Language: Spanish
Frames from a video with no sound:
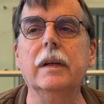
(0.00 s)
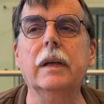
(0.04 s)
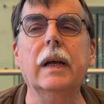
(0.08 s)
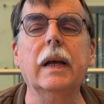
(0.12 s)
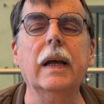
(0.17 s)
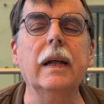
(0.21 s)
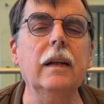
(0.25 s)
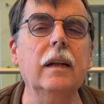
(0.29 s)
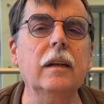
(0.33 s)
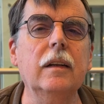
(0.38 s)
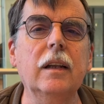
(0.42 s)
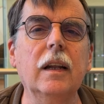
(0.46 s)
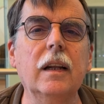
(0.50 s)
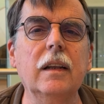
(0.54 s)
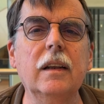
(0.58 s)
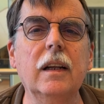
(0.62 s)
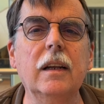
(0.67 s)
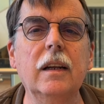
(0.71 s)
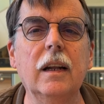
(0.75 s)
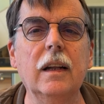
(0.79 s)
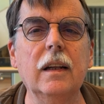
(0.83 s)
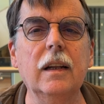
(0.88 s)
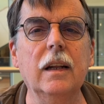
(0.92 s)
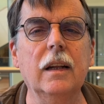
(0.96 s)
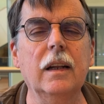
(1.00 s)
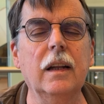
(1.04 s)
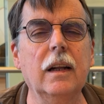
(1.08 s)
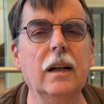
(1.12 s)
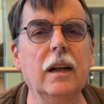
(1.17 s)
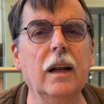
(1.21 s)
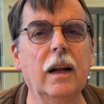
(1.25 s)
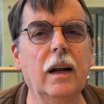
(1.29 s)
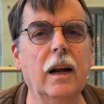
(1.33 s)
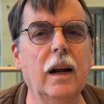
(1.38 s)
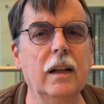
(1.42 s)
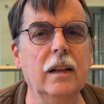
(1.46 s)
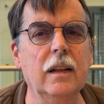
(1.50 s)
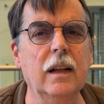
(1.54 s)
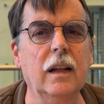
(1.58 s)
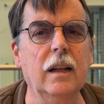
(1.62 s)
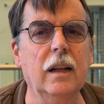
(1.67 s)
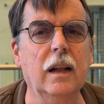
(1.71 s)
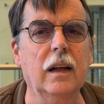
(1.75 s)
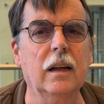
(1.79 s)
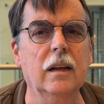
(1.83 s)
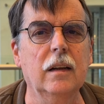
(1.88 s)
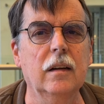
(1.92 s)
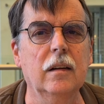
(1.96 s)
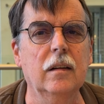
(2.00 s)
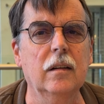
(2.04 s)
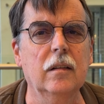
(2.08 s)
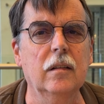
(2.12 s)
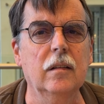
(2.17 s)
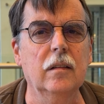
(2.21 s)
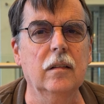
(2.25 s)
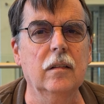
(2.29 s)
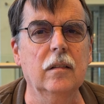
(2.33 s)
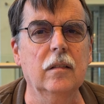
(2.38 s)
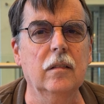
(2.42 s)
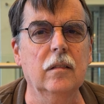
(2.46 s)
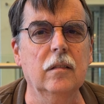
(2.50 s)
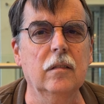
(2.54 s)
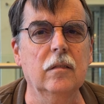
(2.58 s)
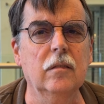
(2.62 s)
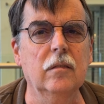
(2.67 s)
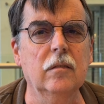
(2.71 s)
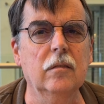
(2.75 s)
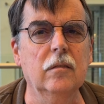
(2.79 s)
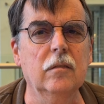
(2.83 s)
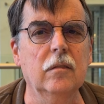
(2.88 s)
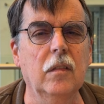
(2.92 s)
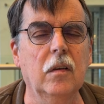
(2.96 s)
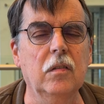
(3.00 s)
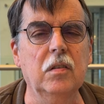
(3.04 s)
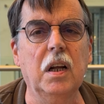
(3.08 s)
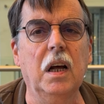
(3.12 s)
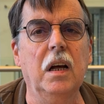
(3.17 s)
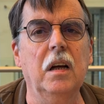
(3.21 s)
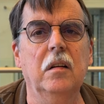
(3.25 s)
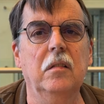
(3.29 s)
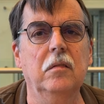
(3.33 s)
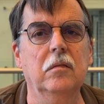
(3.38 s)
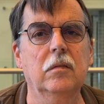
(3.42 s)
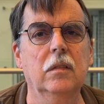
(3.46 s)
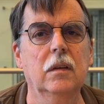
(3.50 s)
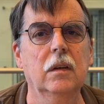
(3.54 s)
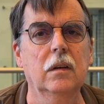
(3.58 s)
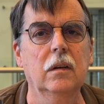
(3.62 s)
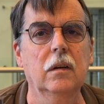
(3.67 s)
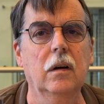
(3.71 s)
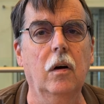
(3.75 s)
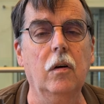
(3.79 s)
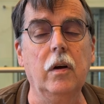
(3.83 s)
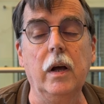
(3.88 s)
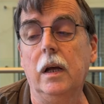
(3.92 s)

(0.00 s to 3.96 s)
¿Qué necesidad Tenías de declarar nada? Ah. O sea, ok,